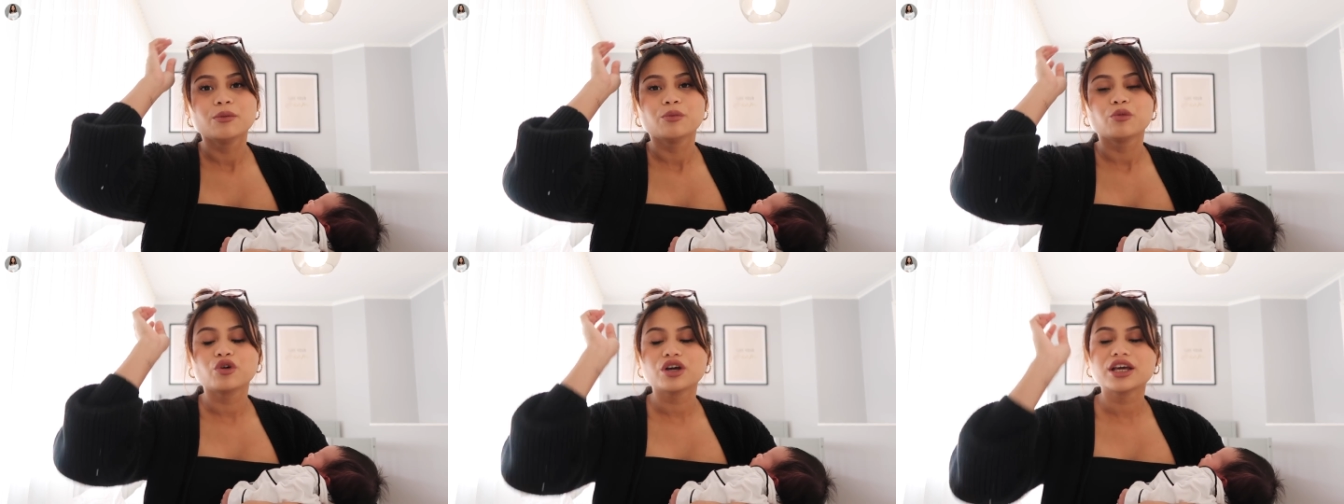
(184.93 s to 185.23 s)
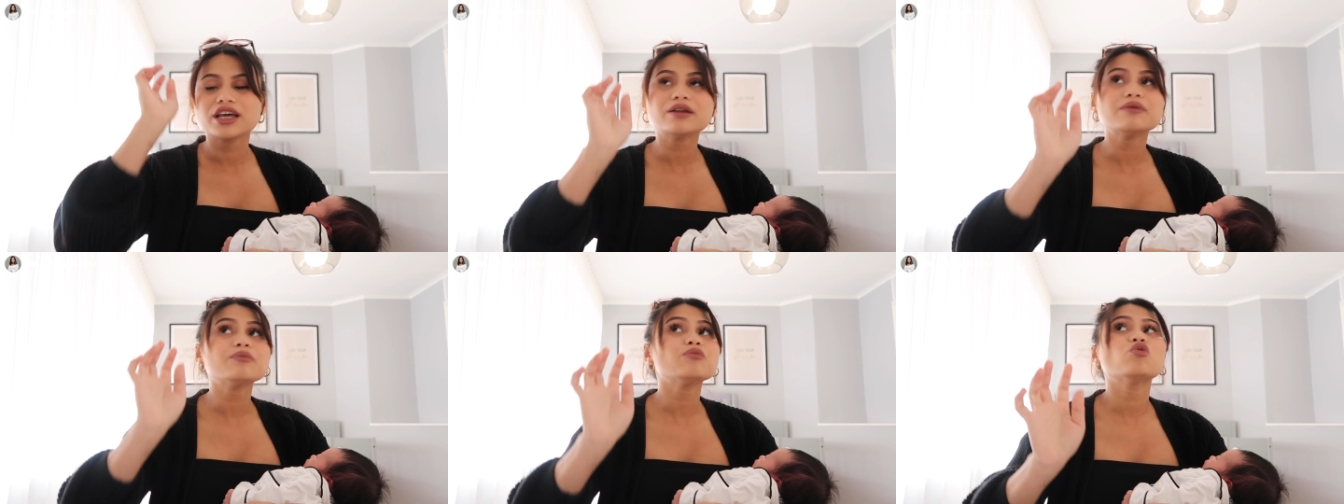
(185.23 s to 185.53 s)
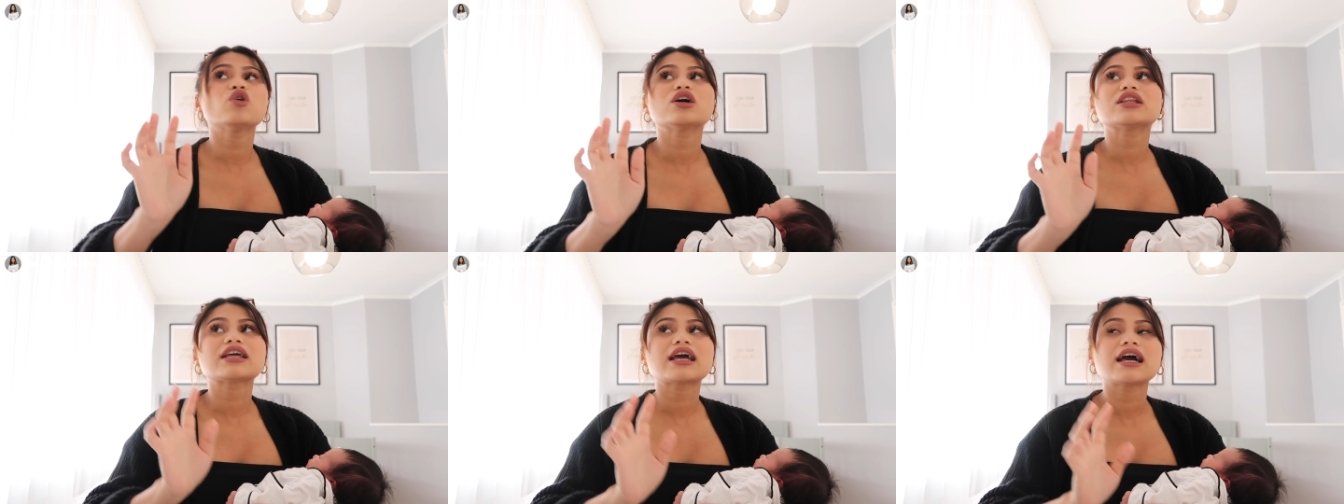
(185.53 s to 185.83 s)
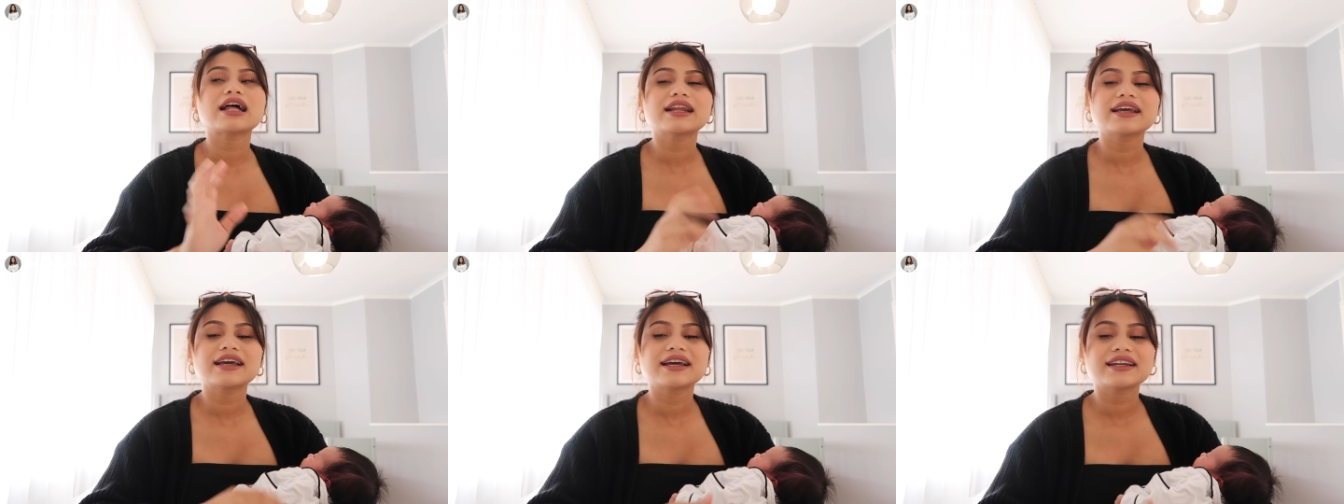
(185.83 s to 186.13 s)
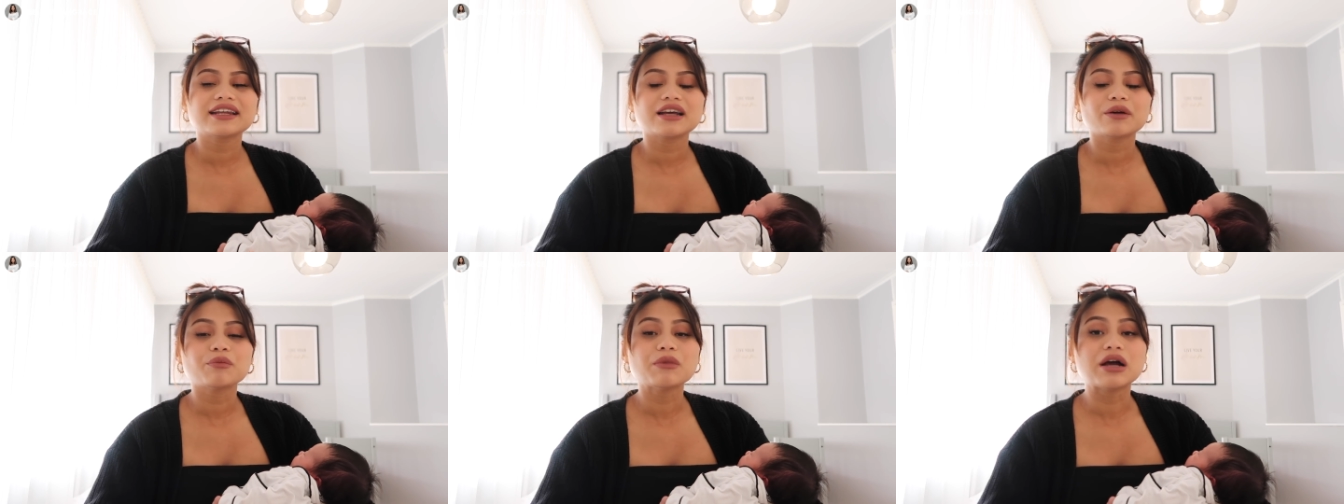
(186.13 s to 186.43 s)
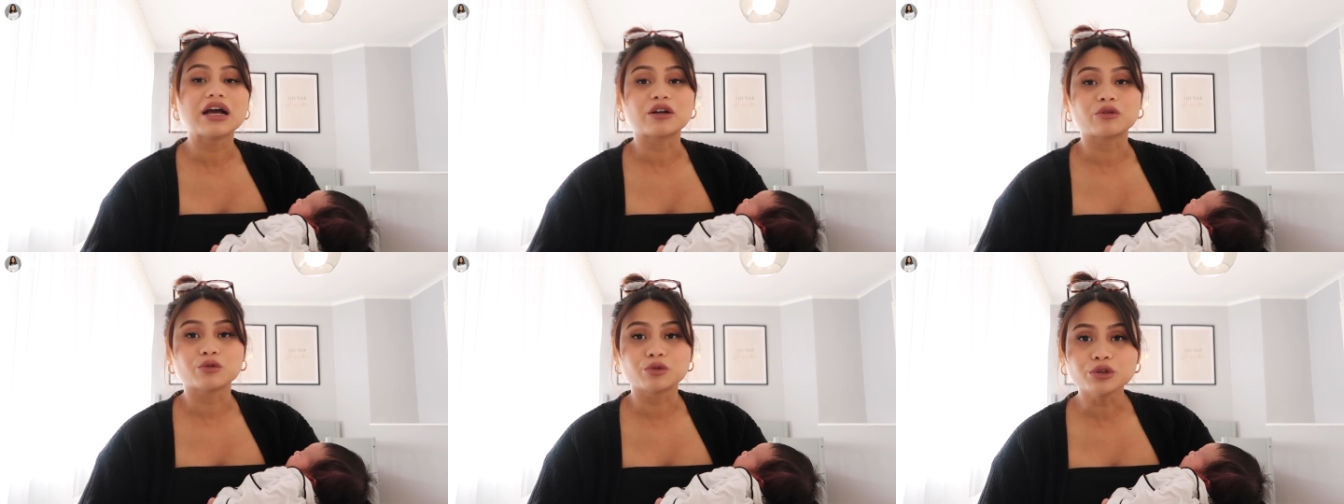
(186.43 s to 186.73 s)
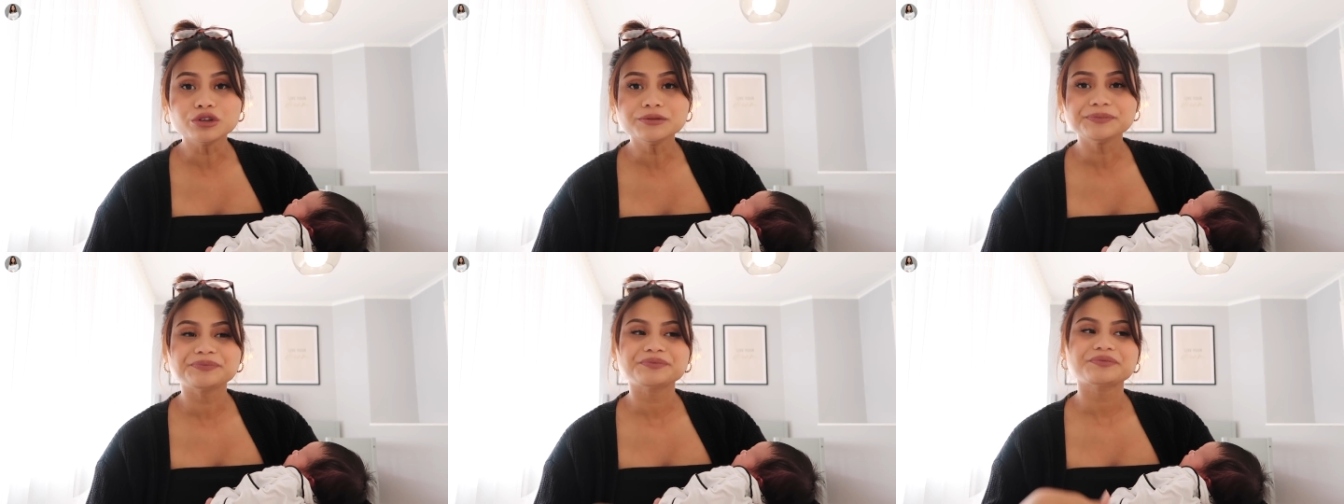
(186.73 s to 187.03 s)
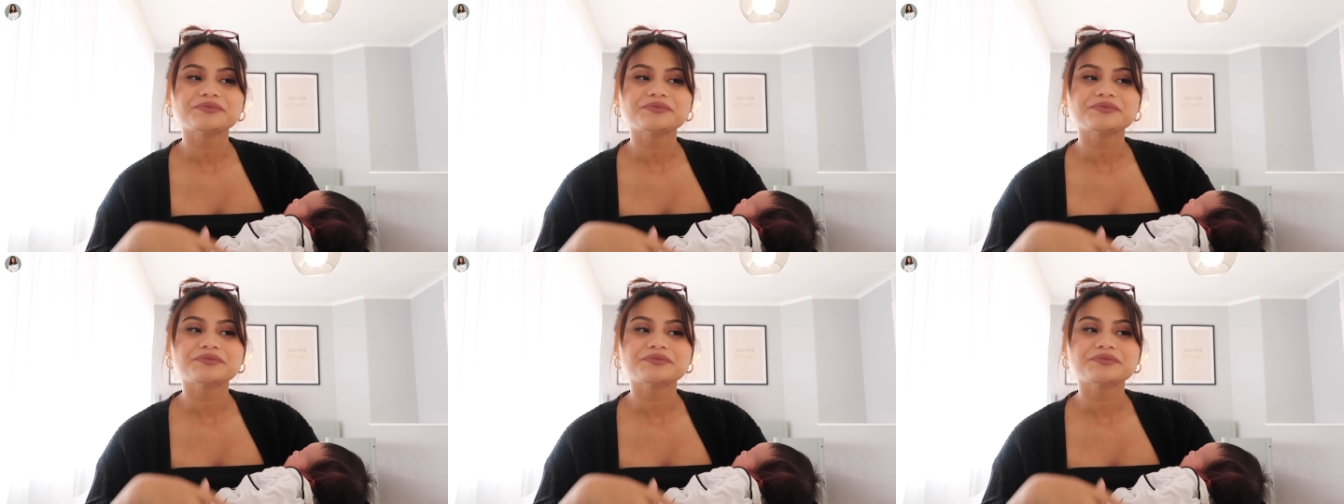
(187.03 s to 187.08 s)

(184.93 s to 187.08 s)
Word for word: mungkin buat kalian yang baru